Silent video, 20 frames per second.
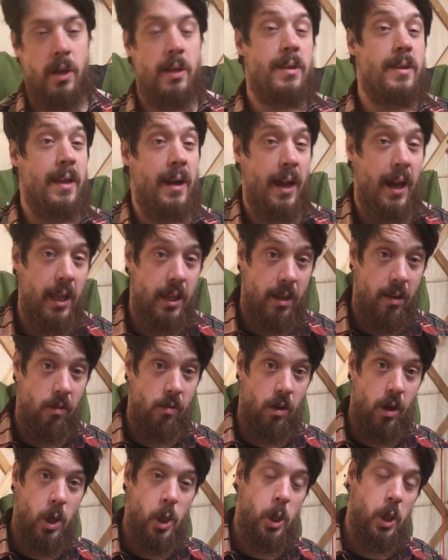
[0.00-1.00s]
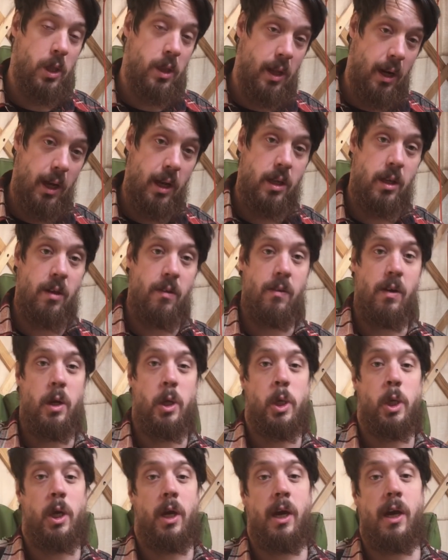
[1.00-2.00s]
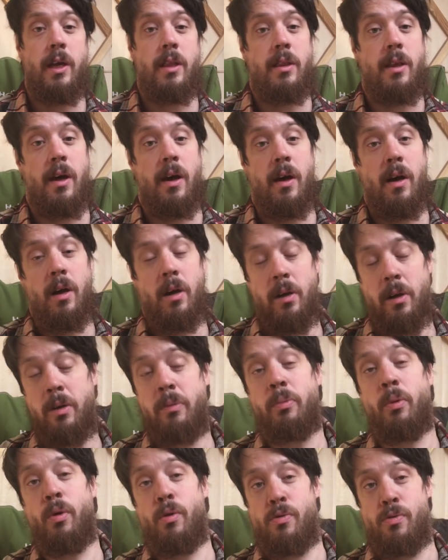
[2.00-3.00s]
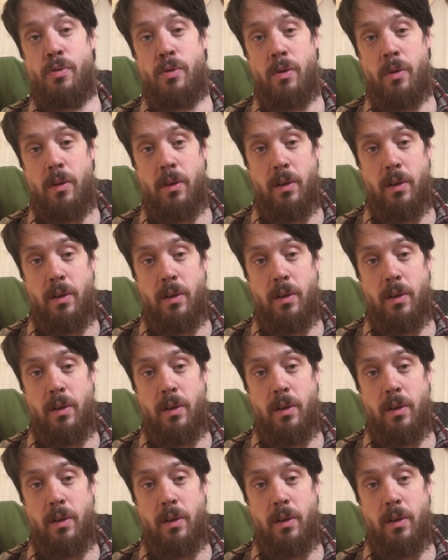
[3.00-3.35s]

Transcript: И третья вещь, третья вещь, это любовь.